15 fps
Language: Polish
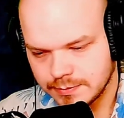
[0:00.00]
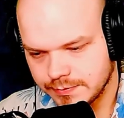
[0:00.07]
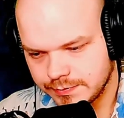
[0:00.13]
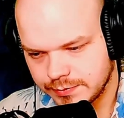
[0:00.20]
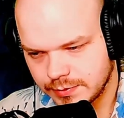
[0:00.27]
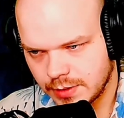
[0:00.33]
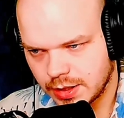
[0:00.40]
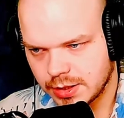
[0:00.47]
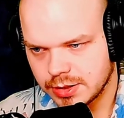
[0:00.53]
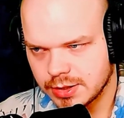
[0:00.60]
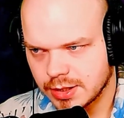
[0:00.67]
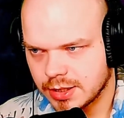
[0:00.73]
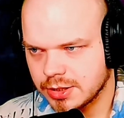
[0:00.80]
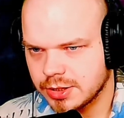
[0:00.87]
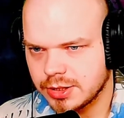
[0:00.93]
Mm, jakiś
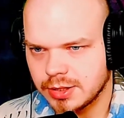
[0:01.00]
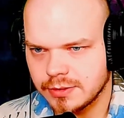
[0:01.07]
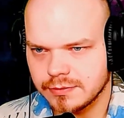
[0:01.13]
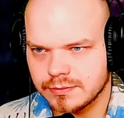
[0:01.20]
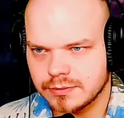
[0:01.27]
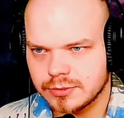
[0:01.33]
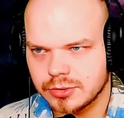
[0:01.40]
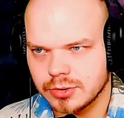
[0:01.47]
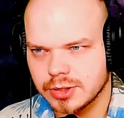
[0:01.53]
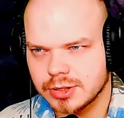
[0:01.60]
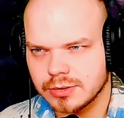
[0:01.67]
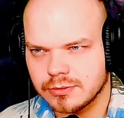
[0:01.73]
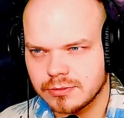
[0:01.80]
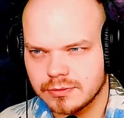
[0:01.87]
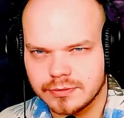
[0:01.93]
taki dzisiaj czuję
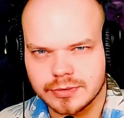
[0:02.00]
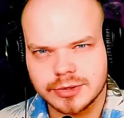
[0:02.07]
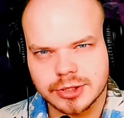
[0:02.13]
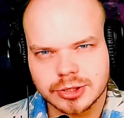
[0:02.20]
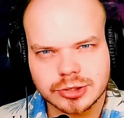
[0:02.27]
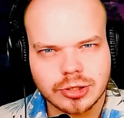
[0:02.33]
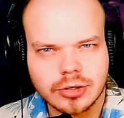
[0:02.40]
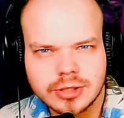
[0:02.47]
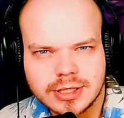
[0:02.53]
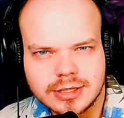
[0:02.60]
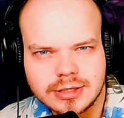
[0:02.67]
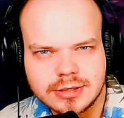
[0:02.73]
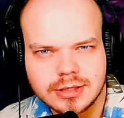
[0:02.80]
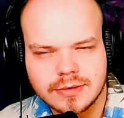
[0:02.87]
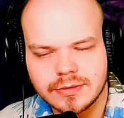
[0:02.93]
się
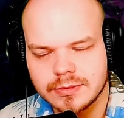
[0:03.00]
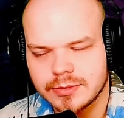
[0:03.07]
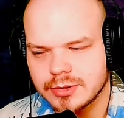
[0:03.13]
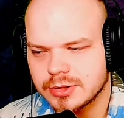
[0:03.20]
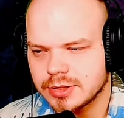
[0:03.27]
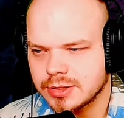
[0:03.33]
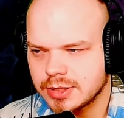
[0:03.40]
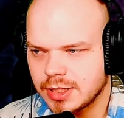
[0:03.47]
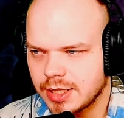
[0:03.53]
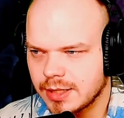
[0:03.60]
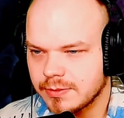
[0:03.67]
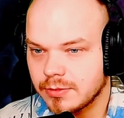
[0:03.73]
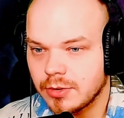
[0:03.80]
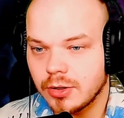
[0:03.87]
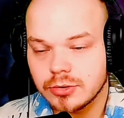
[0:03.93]
wyciszony, nie wiem co się dzieje.
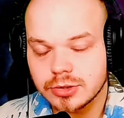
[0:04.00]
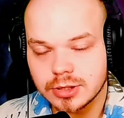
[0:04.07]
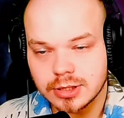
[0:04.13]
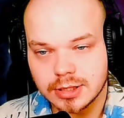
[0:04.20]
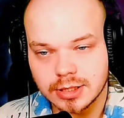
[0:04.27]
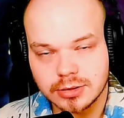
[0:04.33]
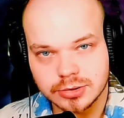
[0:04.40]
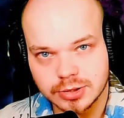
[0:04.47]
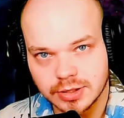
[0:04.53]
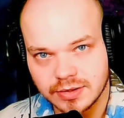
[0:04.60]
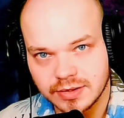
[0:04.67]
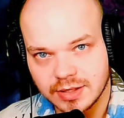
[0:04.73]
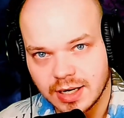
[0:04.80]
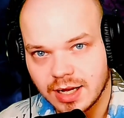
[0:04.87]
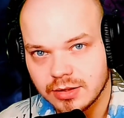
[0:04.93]
Może do tego, że
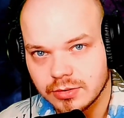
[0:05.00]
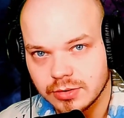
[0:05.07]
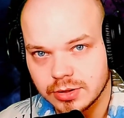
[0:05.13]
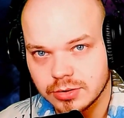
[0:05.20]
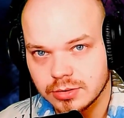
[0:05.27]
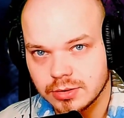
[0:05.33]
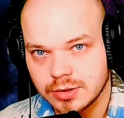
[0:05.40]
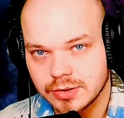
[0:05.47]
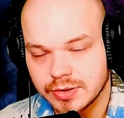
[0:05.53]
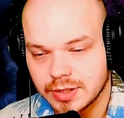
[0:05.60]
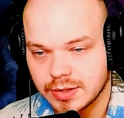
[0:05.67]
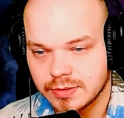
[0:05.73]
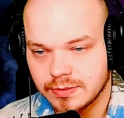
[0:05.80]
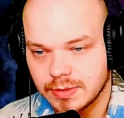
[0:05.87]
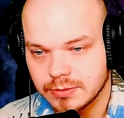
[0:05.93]
jest rano i, i
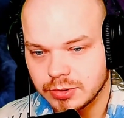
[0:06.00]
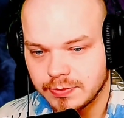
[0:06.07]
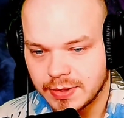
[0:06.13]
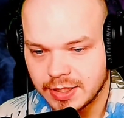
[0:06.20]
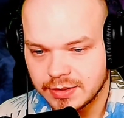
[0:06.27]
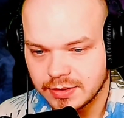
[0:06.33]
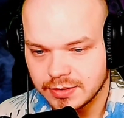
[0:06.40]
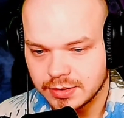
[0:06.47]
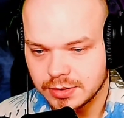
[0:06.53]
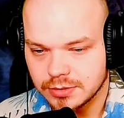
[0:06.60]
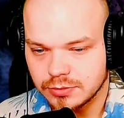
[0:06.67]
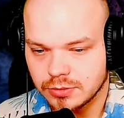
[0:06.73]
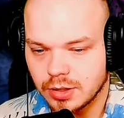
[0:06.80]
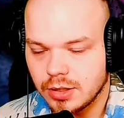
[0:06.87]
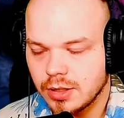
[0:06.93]
zaraz mam do pracy za
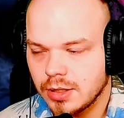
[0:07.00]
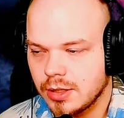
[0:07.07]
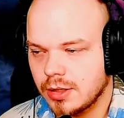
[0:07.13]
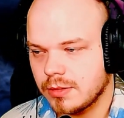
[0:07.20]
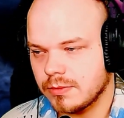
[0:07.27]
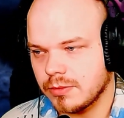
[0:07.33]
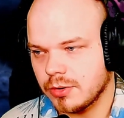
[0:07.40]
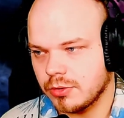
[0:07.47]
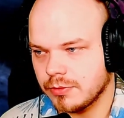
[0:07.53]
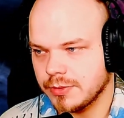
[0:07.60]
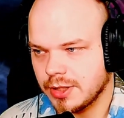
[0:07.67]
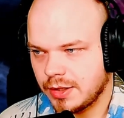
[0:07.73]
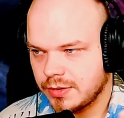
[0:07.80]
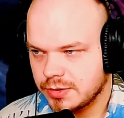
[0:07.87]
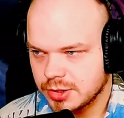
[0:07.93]
niedługo, bo u mnie
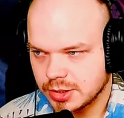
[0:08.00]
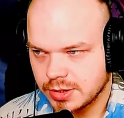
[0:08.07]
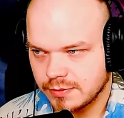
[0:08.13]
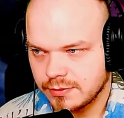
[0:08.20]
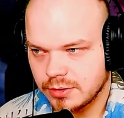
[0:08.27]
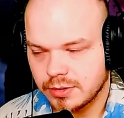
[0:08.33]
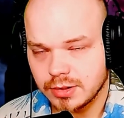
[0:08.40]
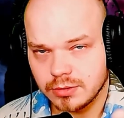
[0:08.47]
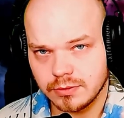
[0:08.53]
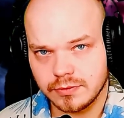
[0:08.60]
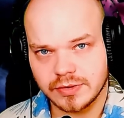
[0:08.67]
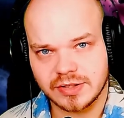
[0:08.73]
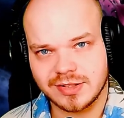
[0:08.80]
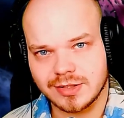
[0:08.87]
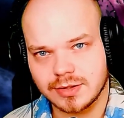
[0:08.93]
jest trzecia w nocy, u
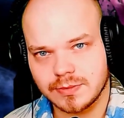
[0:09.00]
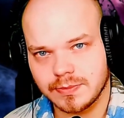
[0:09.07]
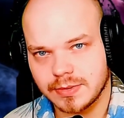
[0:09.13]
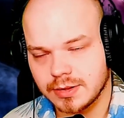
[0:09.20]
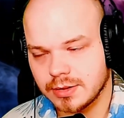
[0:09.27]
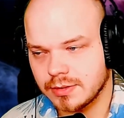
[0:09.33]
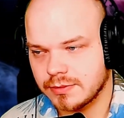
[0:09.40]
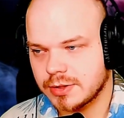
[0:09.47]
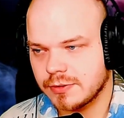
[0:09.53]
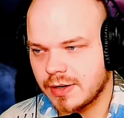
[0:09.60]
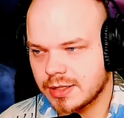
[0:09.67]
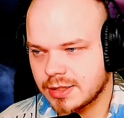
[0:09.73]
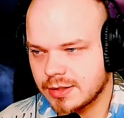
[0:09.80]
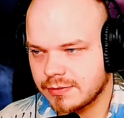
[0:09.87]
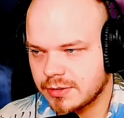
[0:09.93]
was jest e,
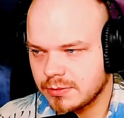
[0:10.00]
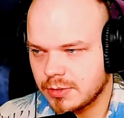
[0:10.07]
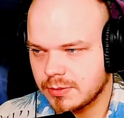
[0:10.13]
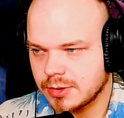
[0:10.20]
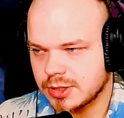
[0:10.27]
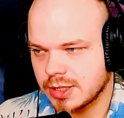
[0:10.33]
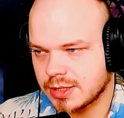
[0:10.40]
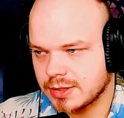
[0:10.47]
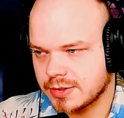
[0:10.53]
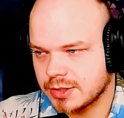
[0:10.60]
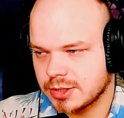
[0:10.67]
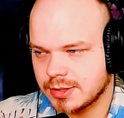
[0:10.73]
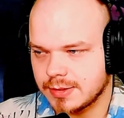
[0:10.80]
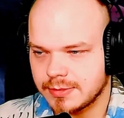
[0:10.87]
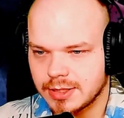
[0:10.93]
czwarta w tym momencie, jak
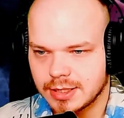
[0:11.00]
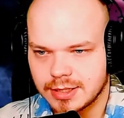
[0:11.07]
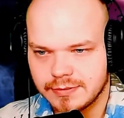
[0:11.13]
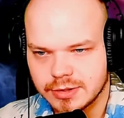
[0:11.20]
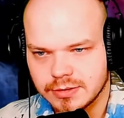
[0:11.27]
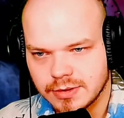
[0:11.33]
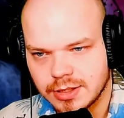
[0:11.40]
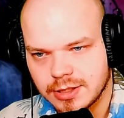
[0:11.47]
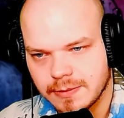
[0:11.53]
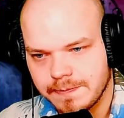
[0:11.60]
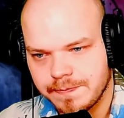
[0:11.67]
zaczynam nagrywać, więc